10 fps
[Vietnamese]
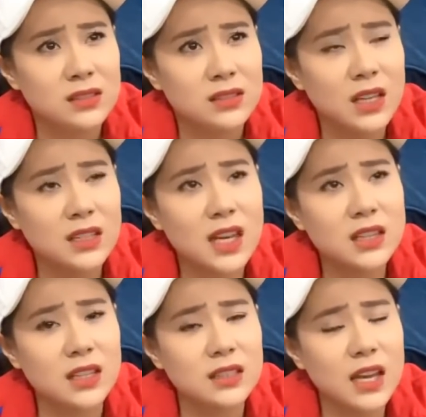chắc chắc
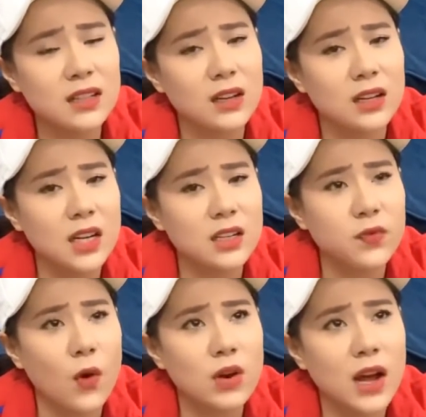thì chắc nước ở trên nước
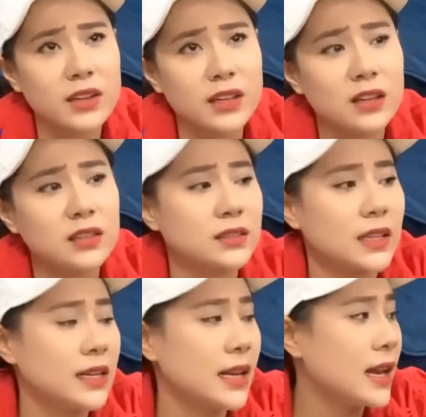phổ có chứ
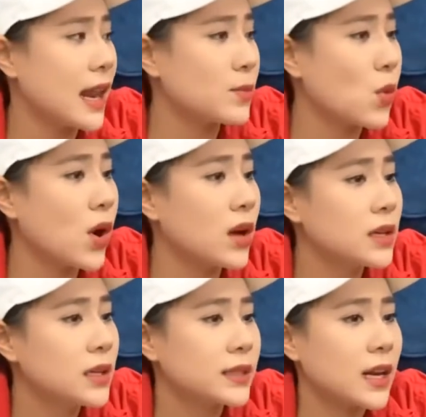để để lên mua
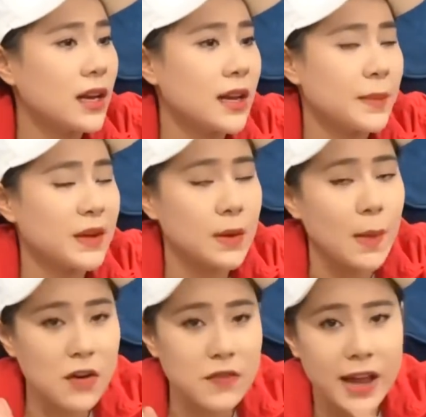đó là mình phải
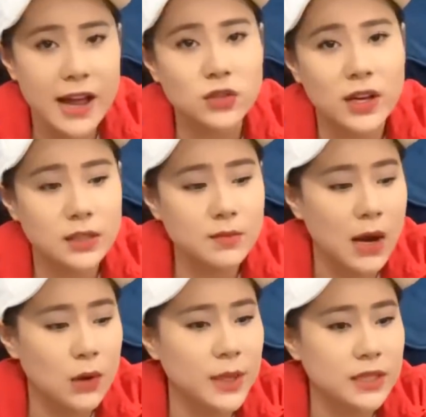bảo vệ an toàn tính
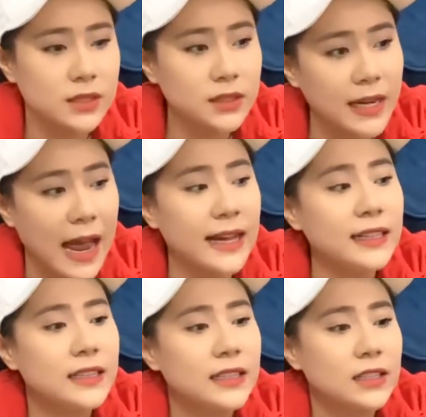mạng của mình trước cái đã
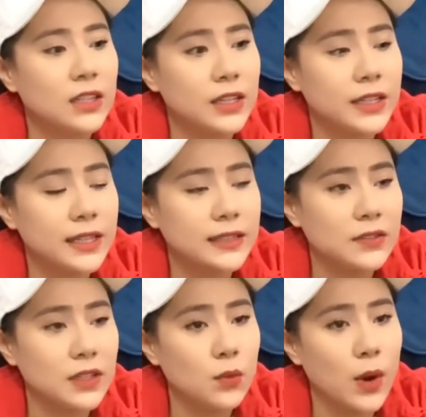rồi à, tại
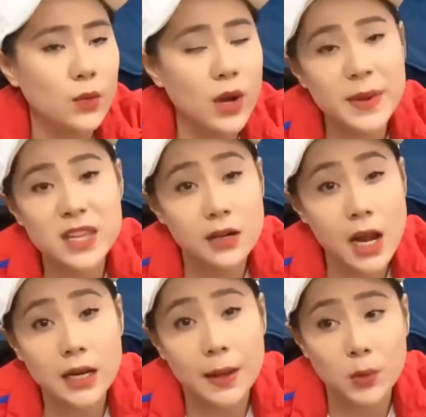vì ở ngoài quê bây giờ
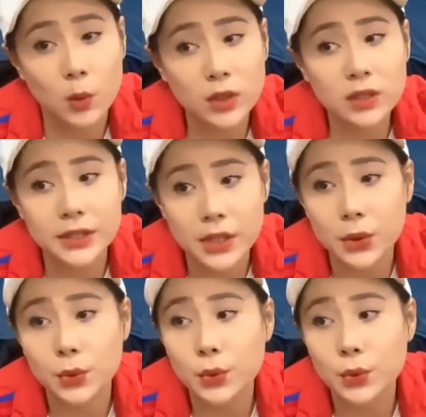đang ngập lụt rất là nhiều